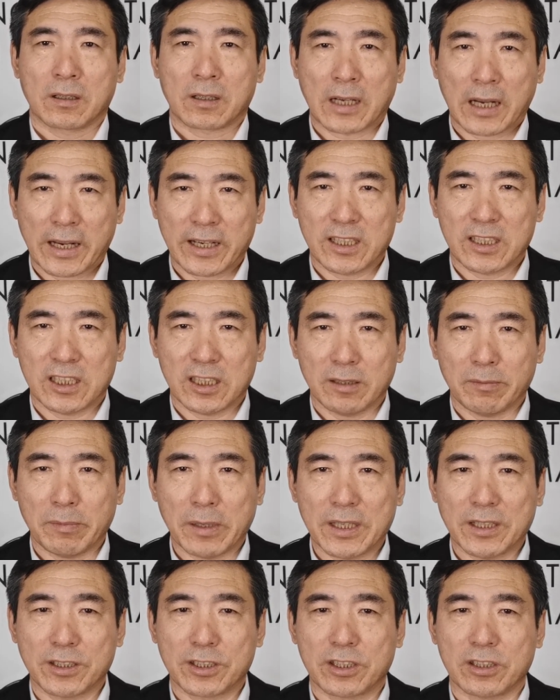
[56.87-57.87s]
开启
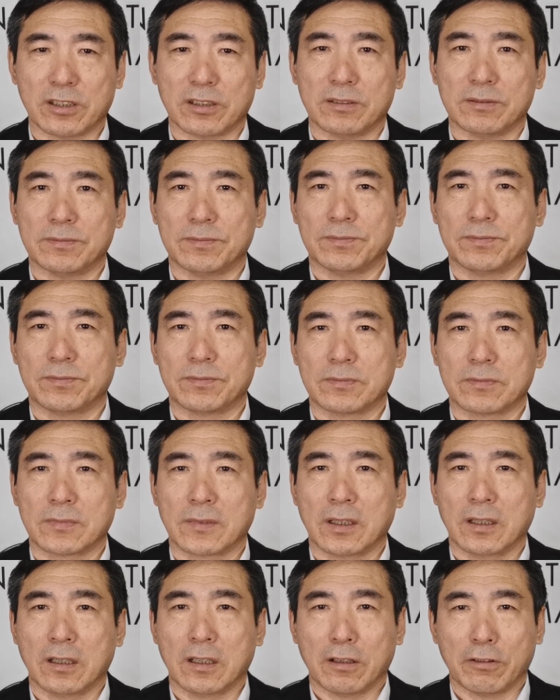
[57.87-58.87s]
民智，
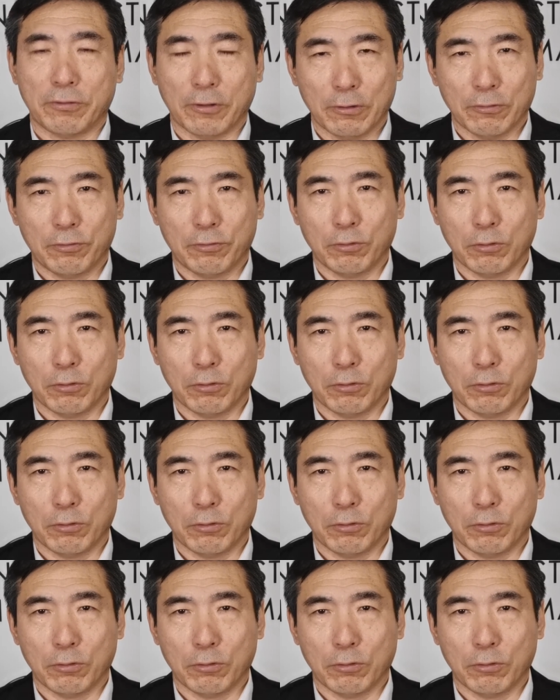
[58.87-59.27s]
丰